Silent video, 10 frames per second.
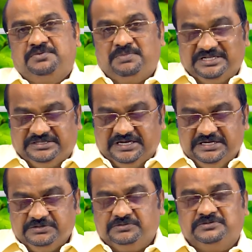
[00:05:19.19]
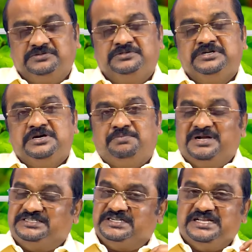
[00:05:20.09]
மற்றையும்
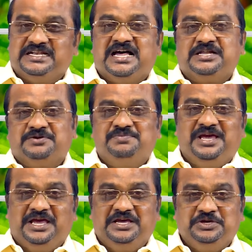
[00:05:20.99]
மற்ற எல்லாருமே